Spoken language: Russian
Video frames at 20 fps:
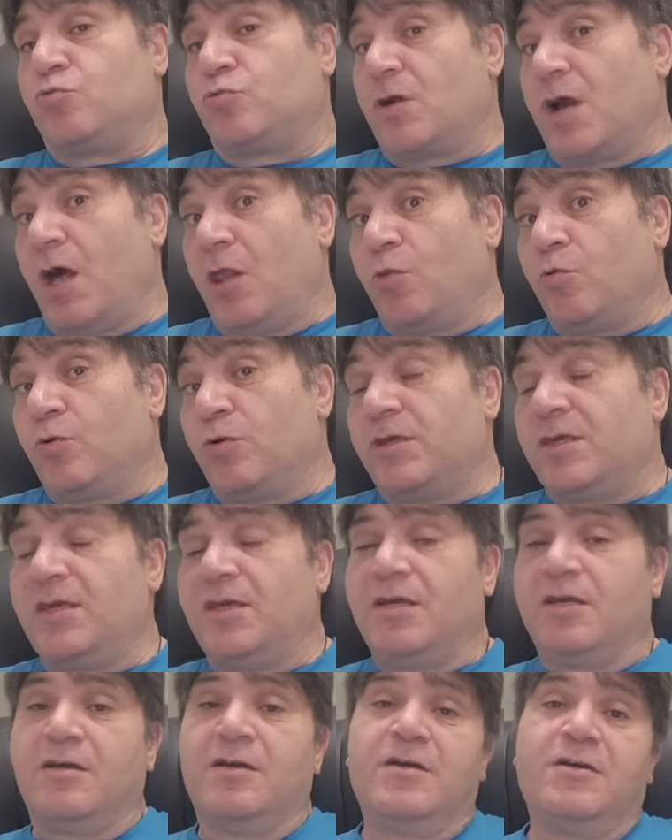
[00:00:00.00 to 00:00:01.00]

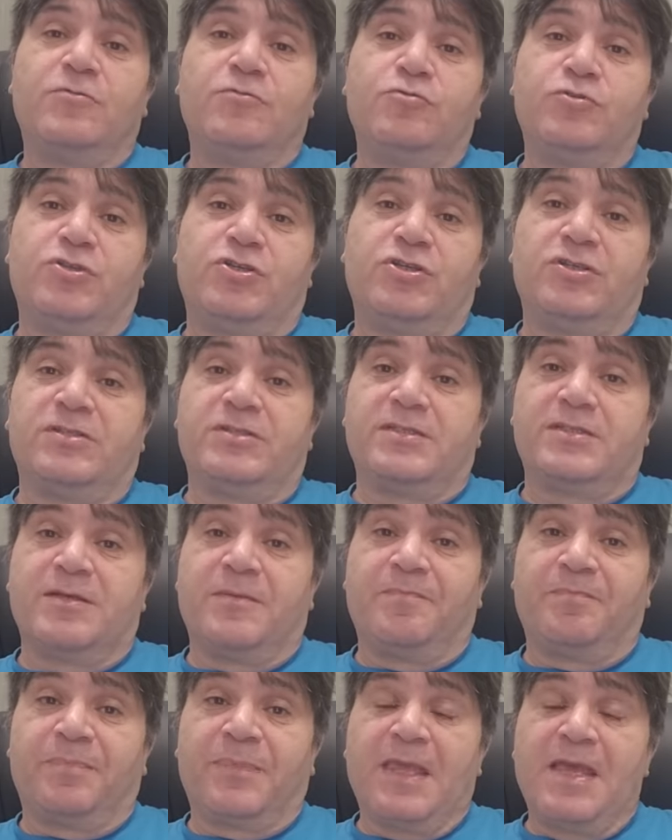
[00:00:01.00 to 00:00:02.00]
тюркологии учился.